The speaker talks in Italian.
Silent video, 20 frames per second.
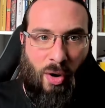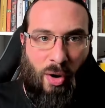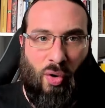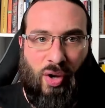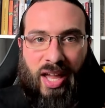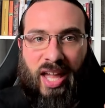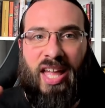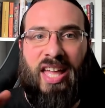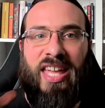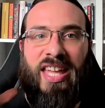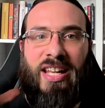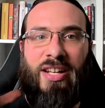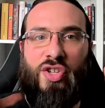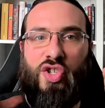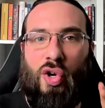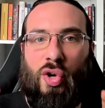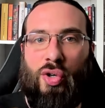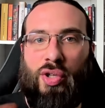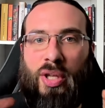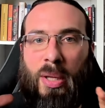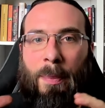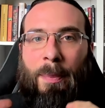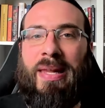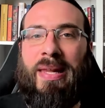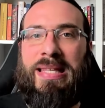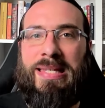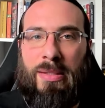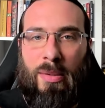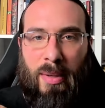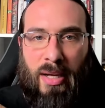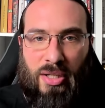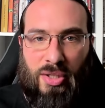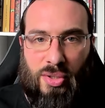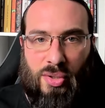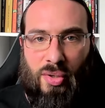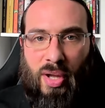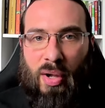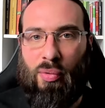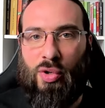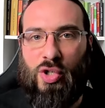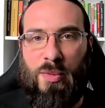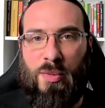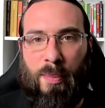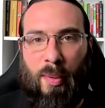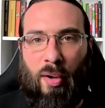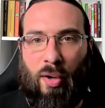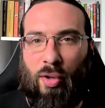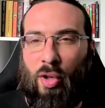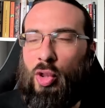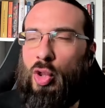che il gioco del prezzo basso è uno sport